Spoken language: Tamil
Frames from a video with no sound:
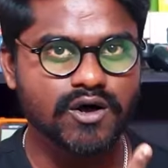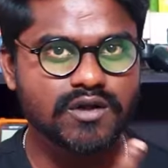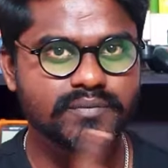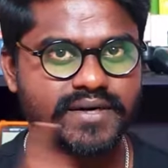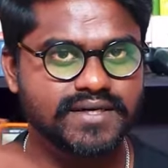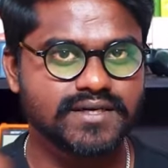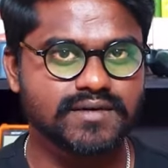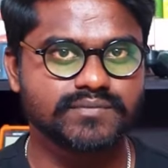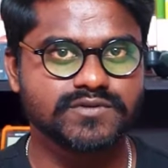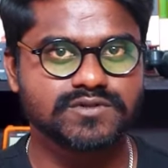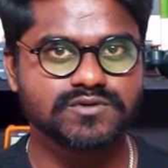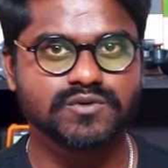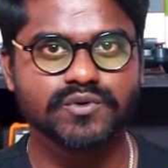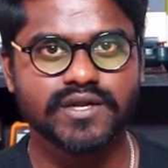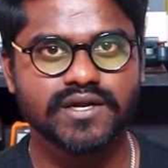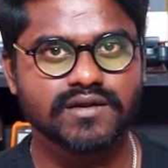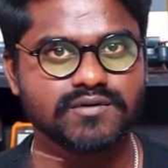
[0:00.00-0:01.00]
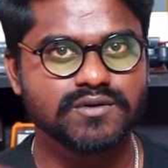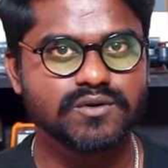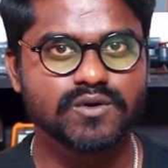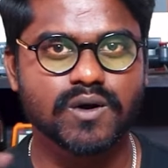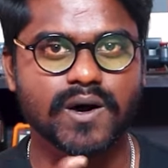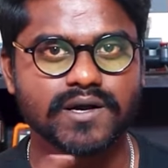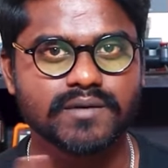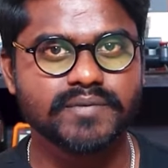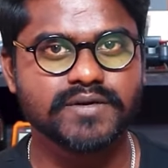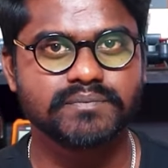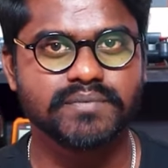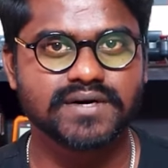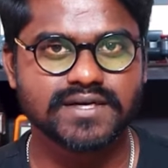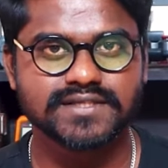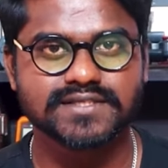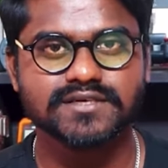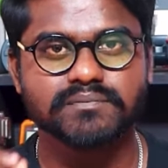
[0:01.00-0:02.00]
ஆர்பிட் சூரியனை வந்து ஒரு ஆர்பிட்
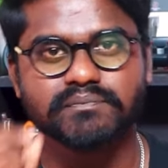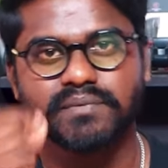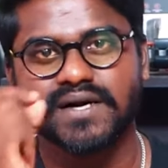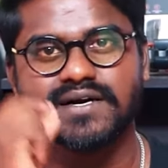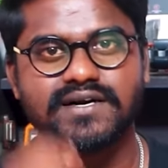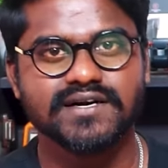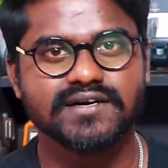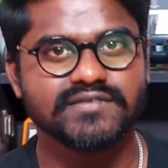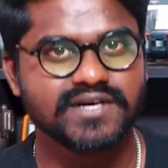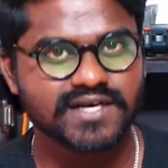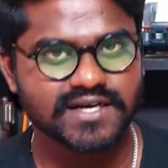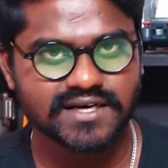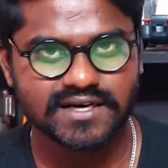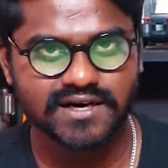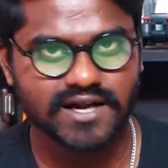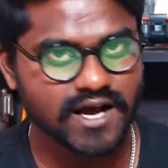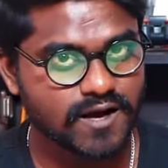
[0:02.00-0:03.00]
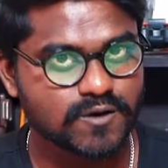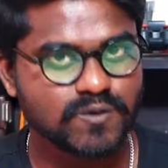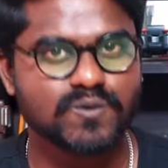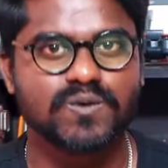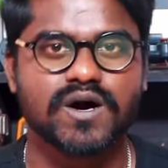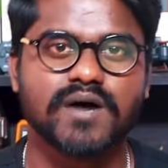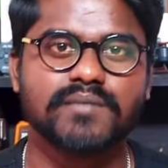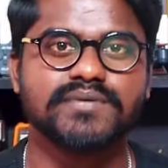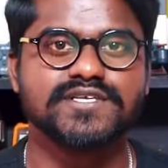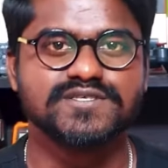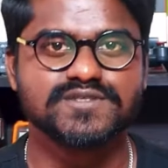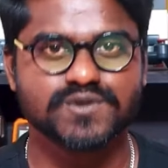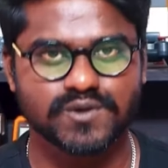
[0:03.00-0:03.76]
பண்ணுறதுக்கு பன்னெண்டு வருடங்கள் ஆகும் அப்படின்னு